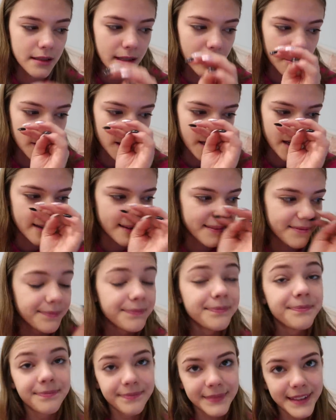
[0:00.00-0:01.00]
także
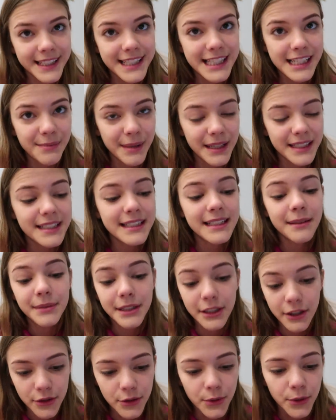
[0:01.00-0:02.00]
trzymajcie za
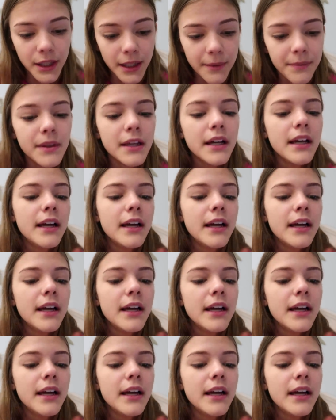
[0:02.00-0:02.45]
mnie kciuki.